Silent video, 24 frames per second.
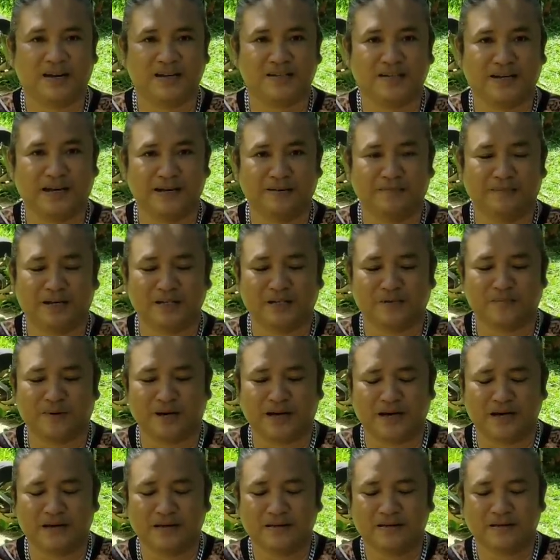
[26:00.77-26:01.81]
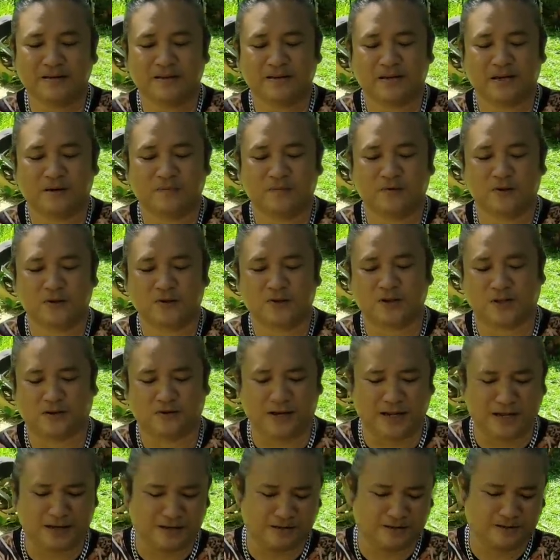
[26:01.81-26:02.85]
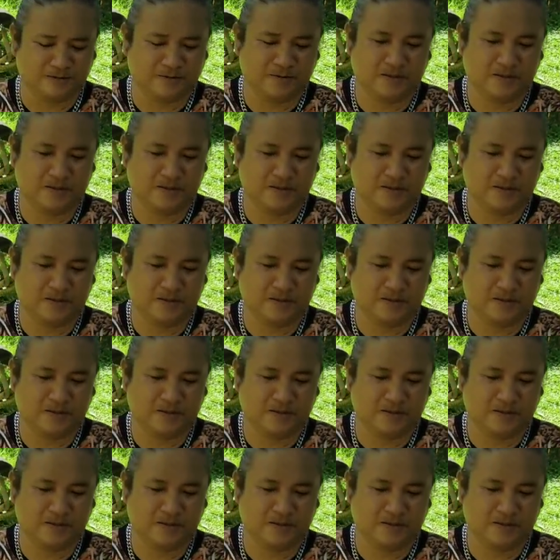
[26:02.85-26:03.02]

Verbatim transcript: guys, 9 months pa. Tapos ano lang,